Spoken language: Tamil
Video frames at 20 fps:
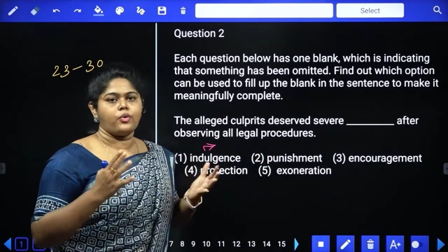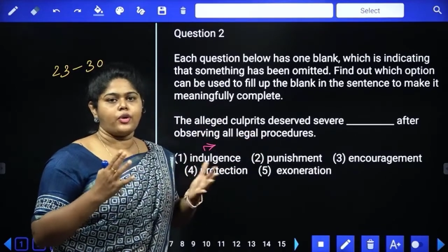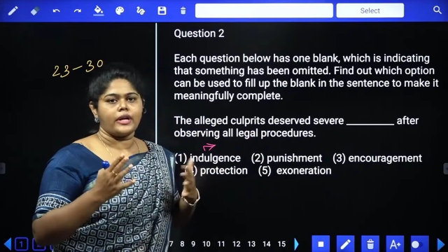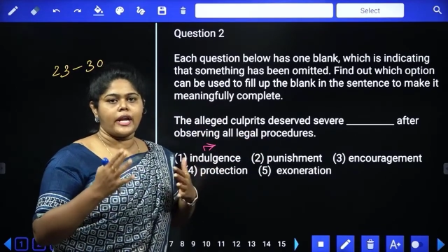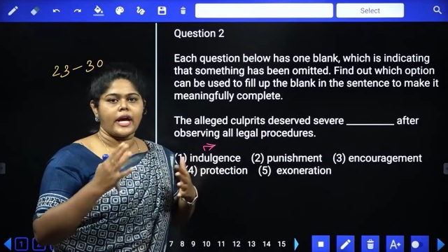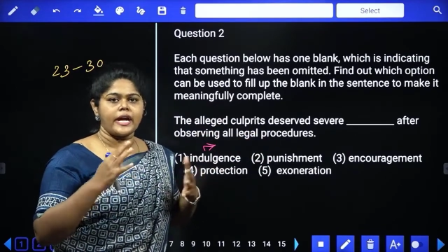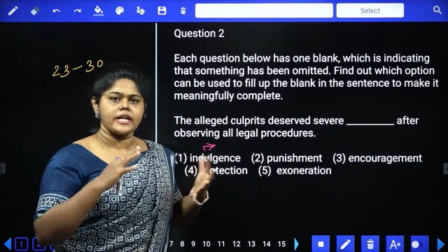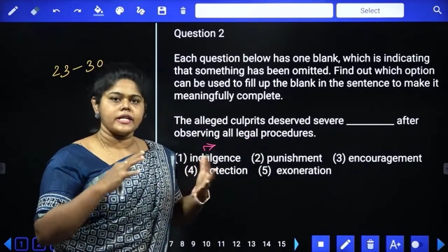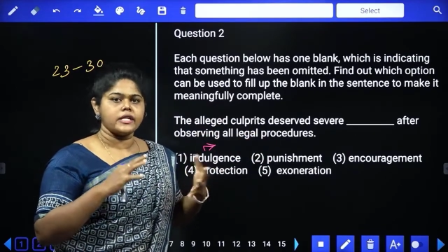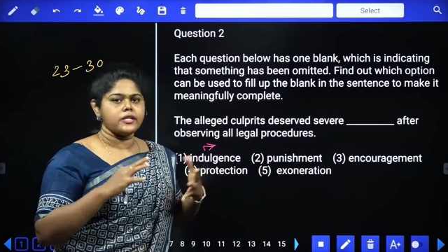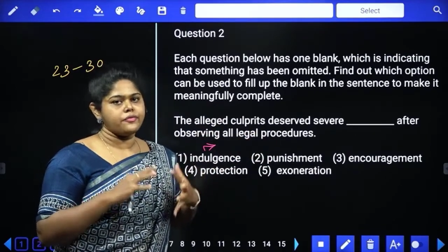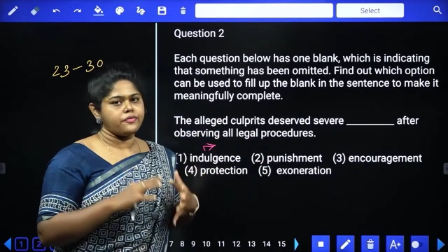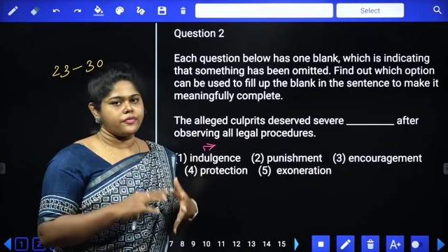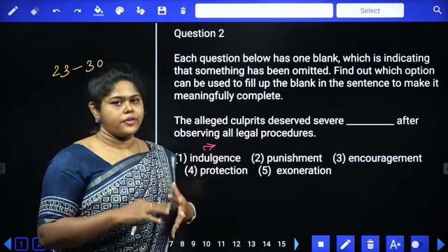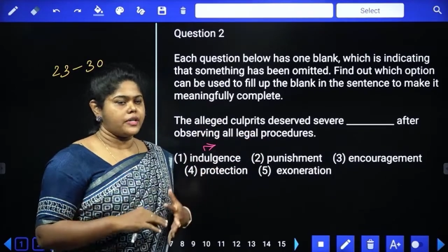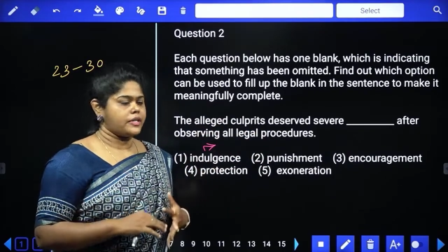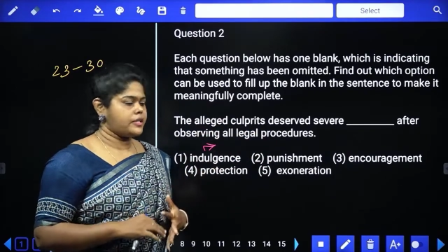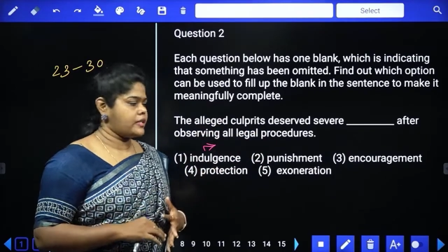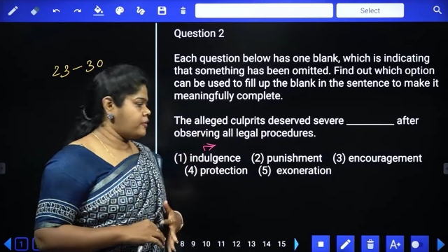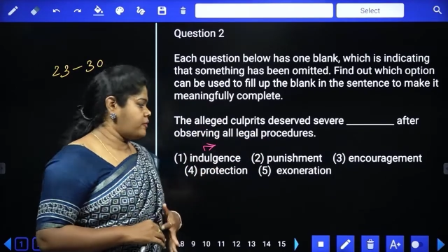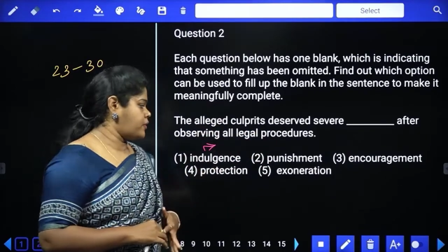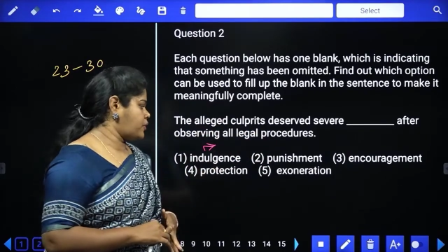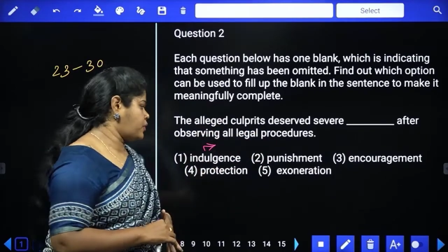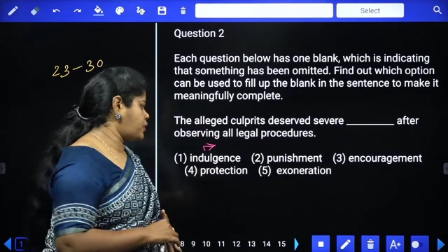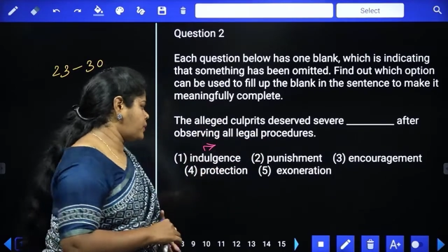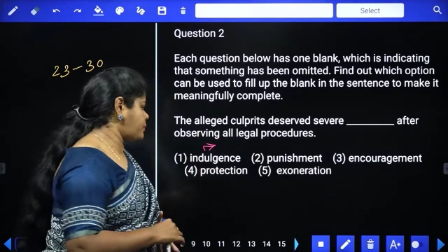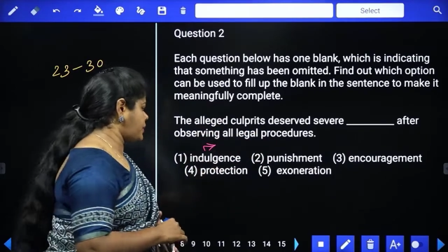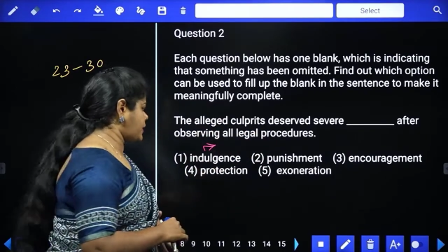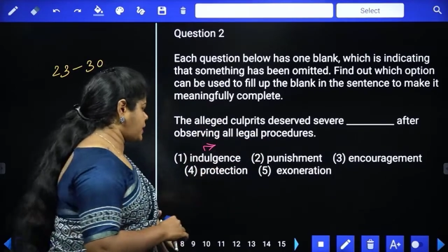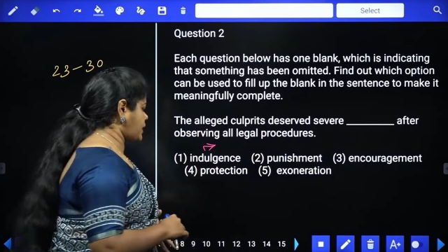ஒரு நெகட்டிவ் வேர்டு தான்
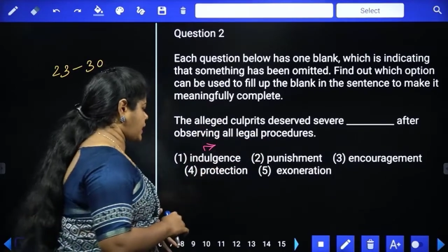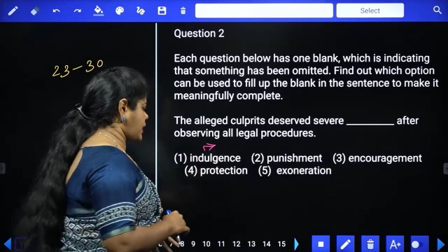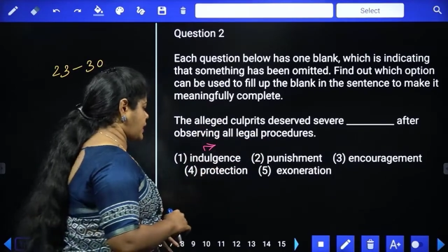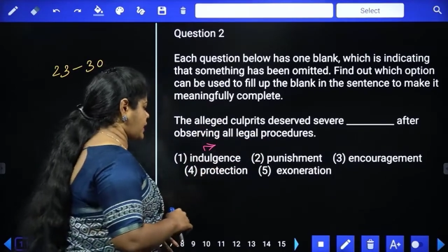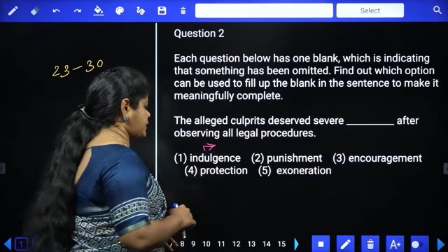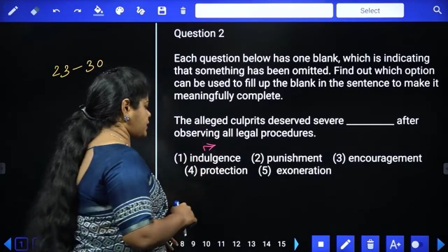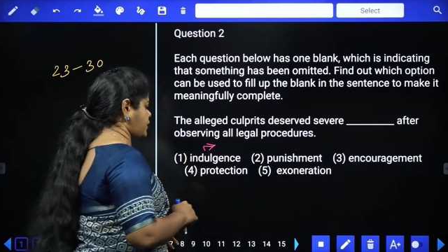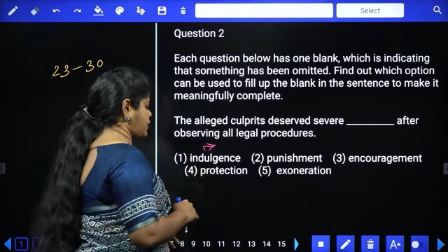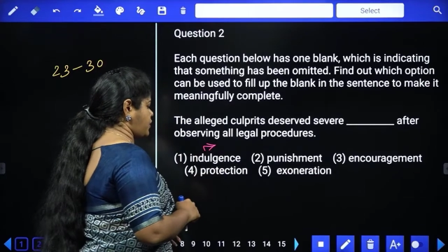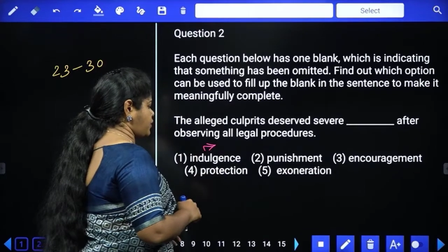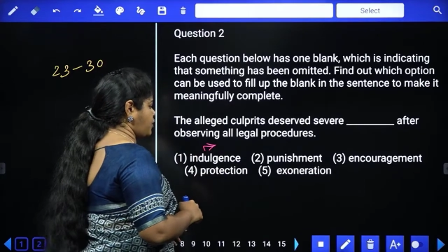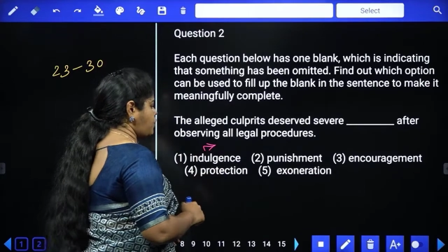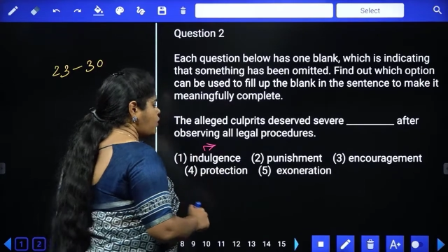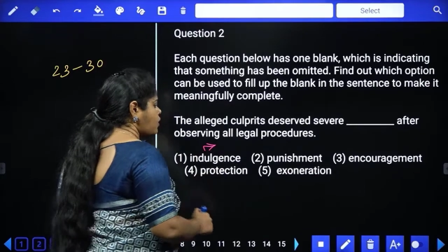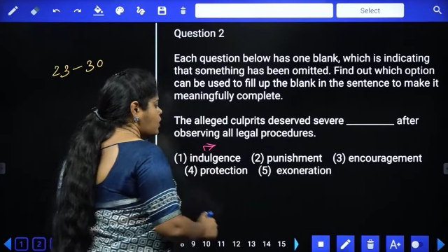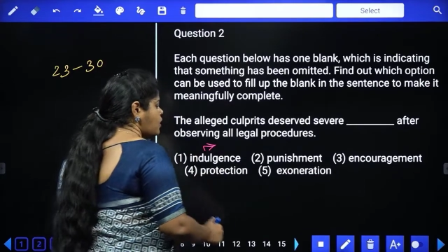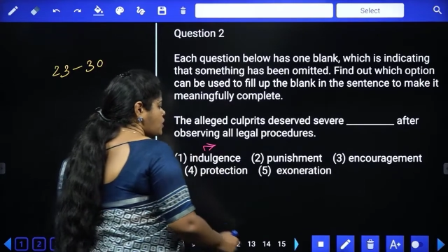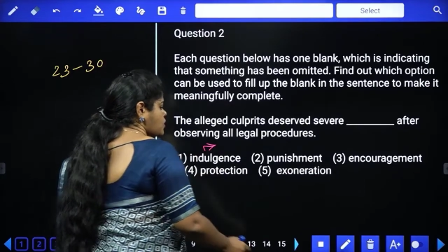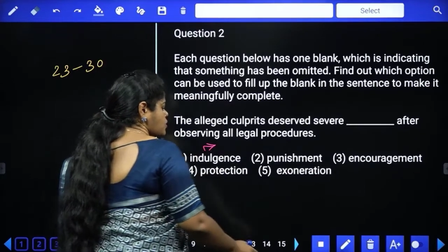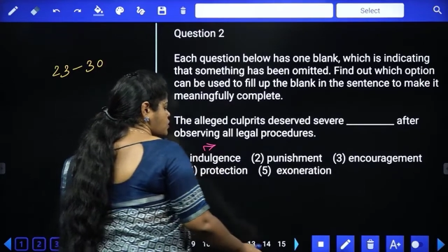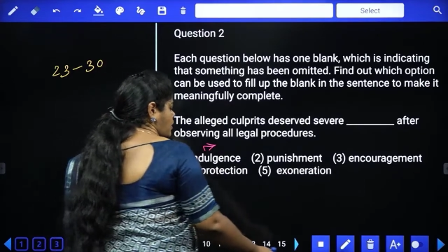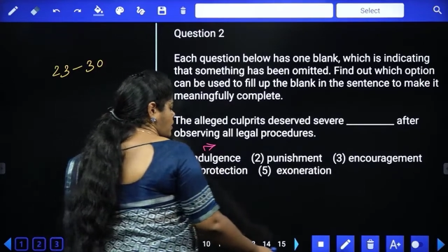வரும் நம்மளுக்கு நல்லா தெரியும் ஸோ